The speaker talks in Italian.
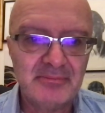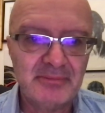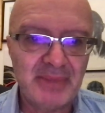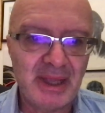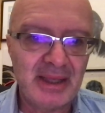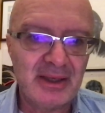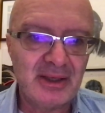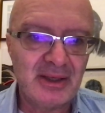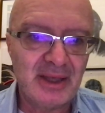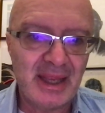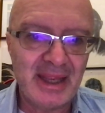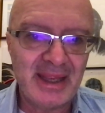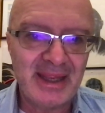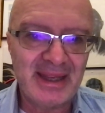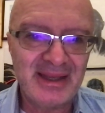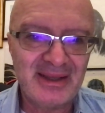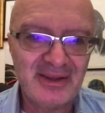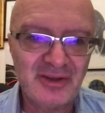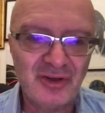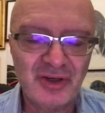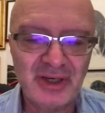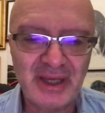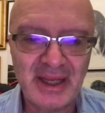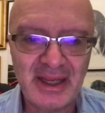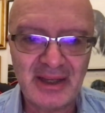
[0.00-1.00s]
beh, eh,
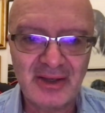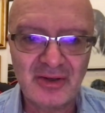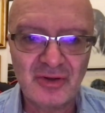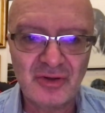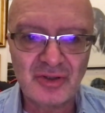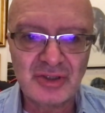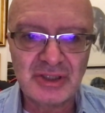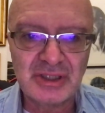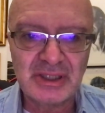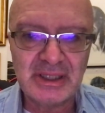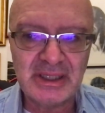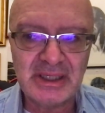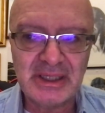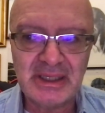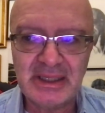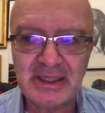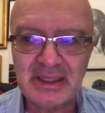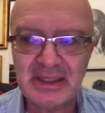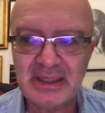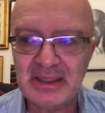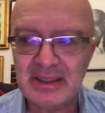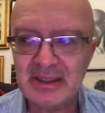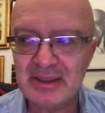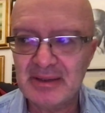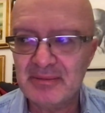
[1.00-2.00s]
non è
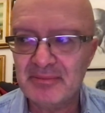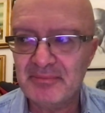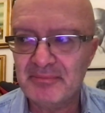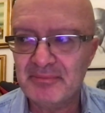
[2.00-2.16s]
così